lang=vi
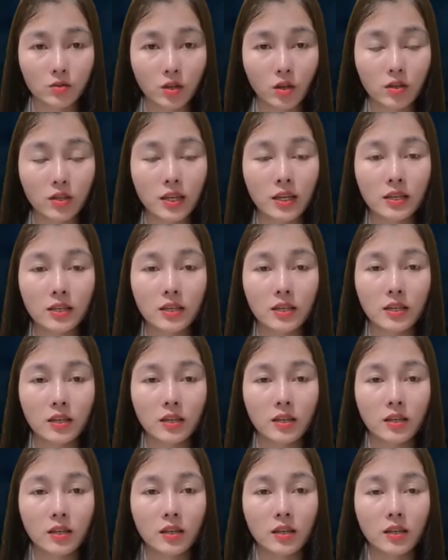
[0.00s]
Sợ anh
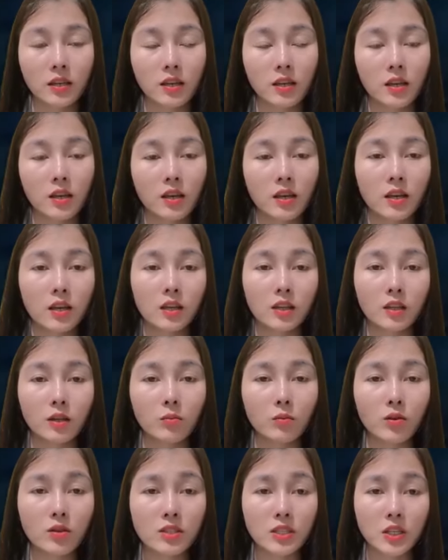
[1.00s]
ấy sẽ không còn yêu
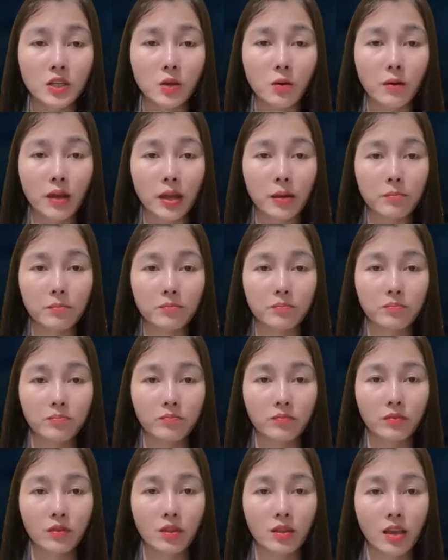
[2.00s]
cô khi biết về
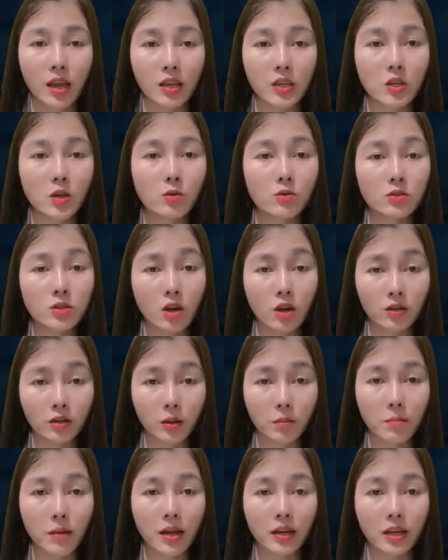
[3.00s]
cái quá khứ tồi
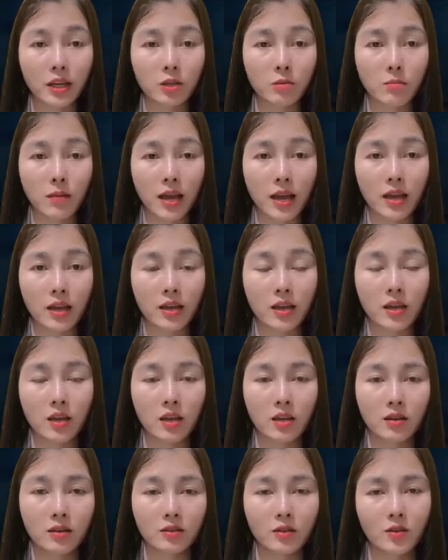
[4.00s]
tệ của cô.
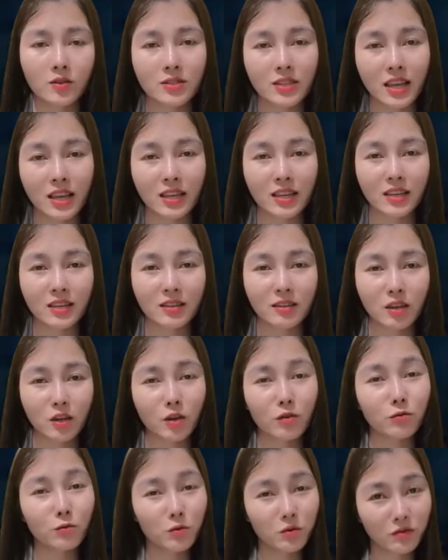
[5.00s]
Xuân nhắm mắt,
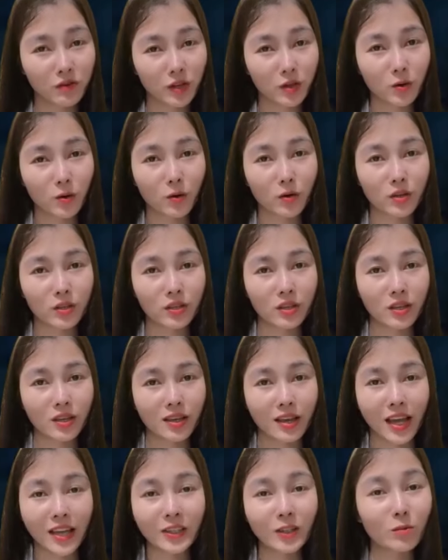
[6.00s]
buông cái khăn
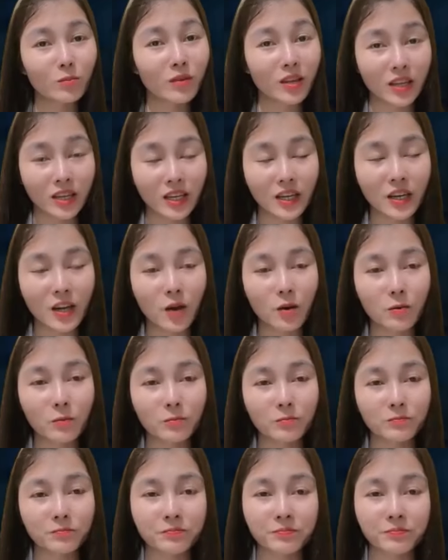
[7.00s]
đang che lấy người mình.